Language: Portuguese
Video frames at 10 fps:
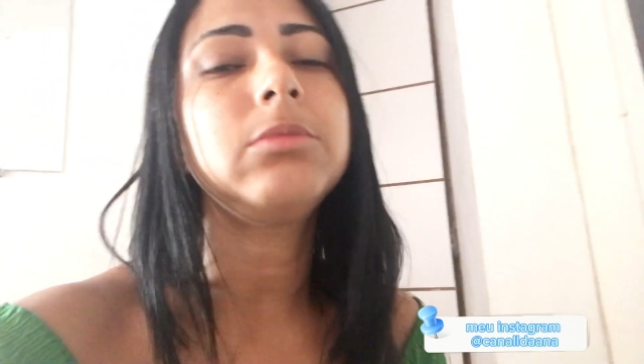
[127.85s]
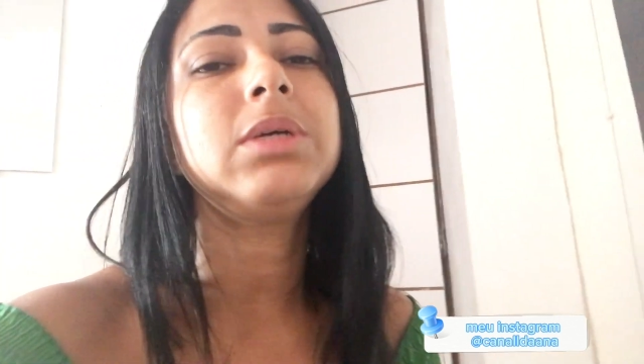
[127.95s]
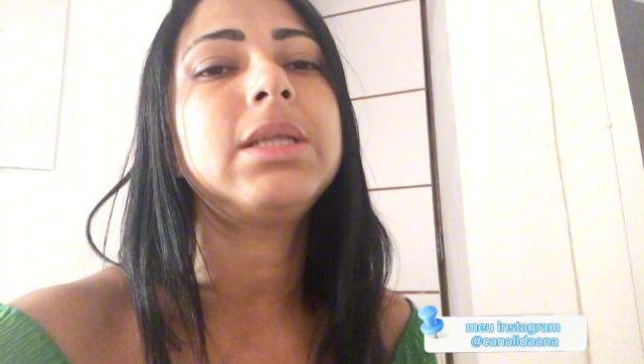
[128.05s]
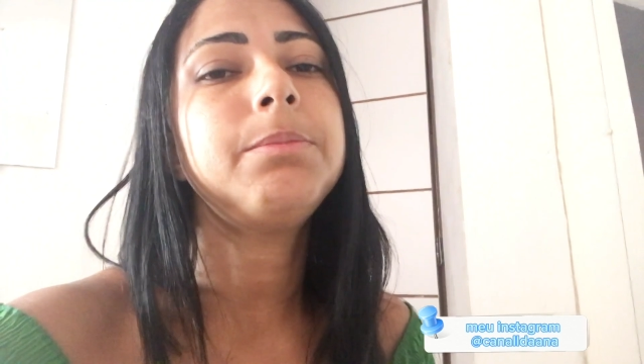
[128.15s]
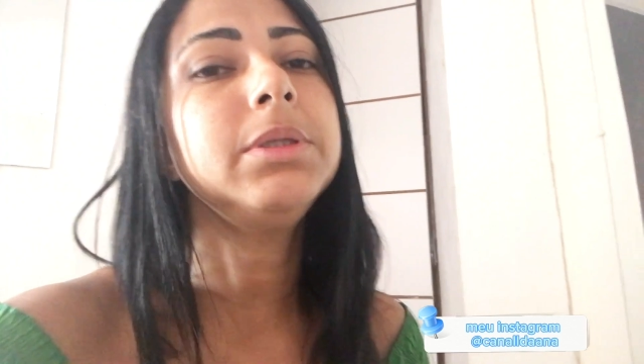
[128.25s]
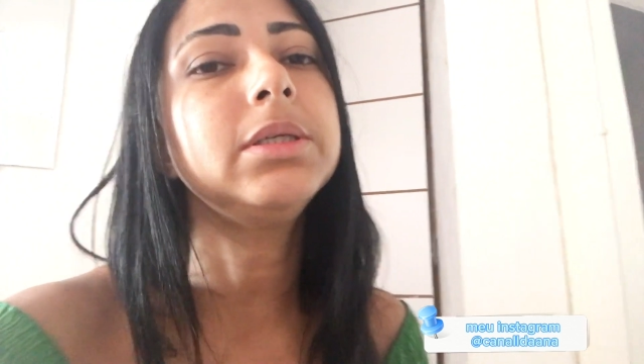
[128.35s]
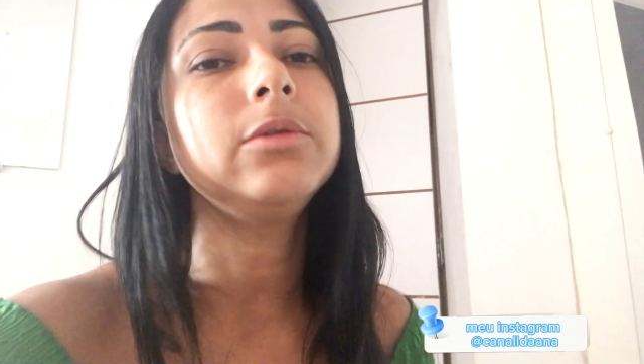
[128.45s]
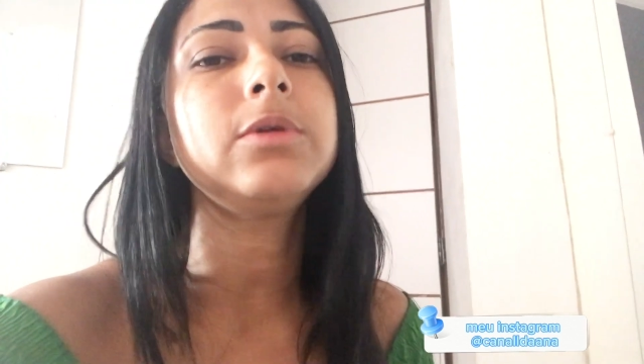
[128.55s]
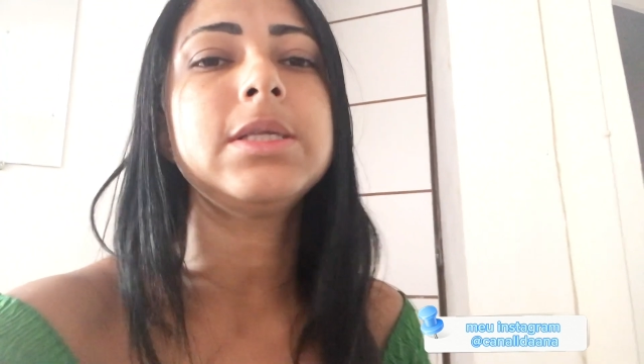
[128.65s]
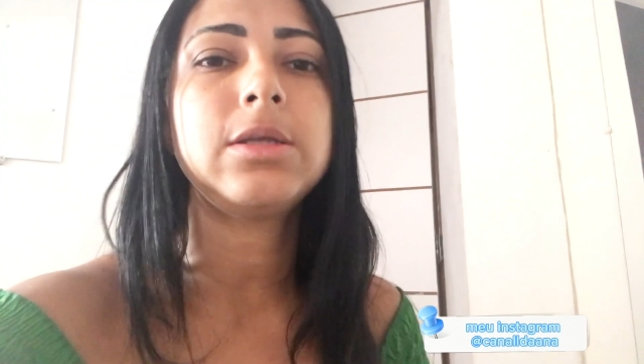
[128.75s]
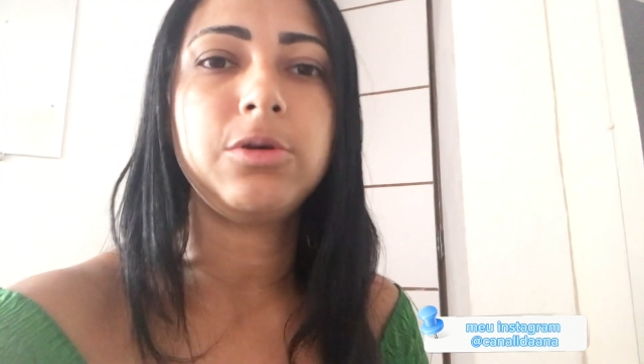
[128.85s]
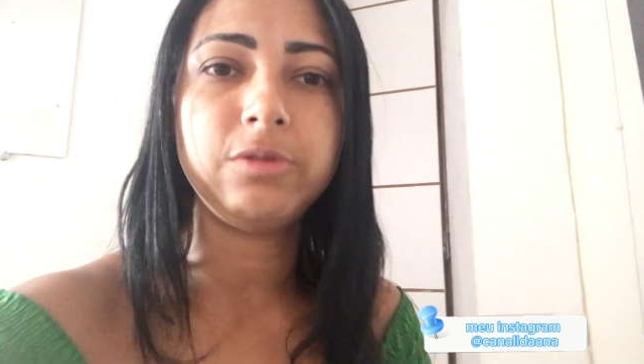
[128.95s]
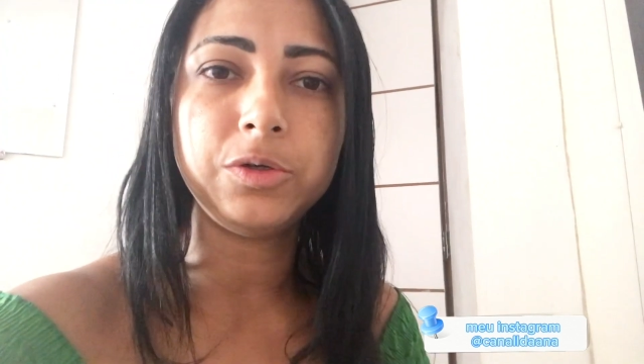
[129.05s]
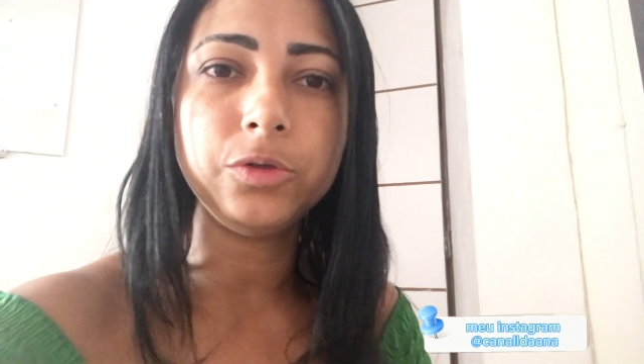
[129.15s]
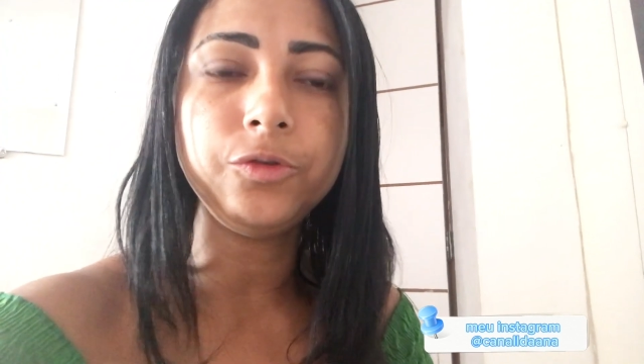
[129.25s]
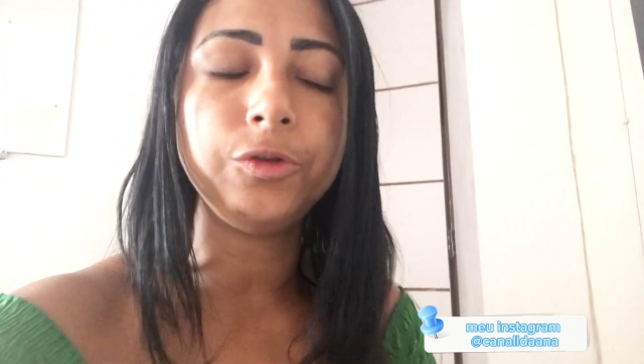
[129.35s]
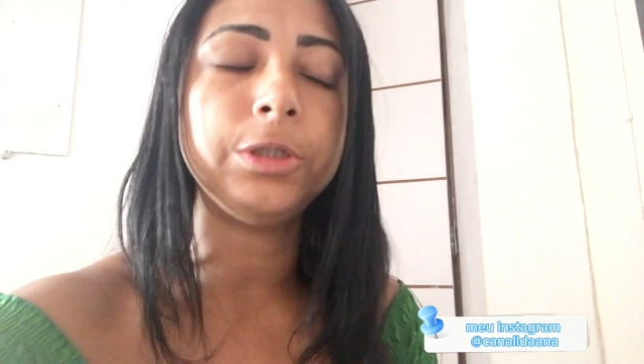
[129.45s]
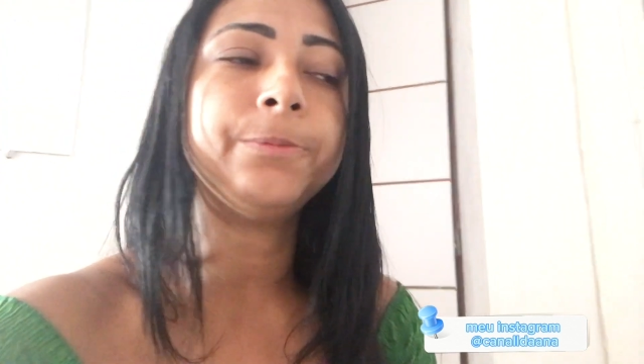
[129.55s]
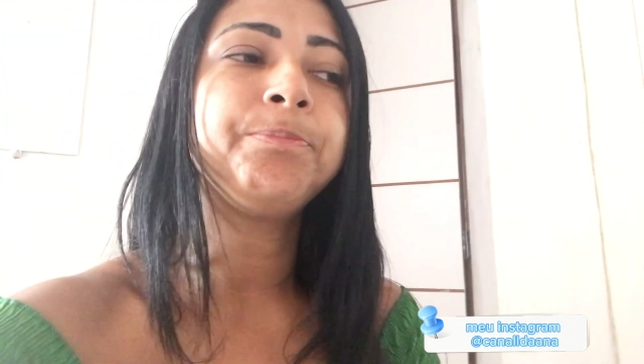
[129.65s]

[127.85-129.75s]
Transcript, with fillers: me adaptando com essa nova rotina.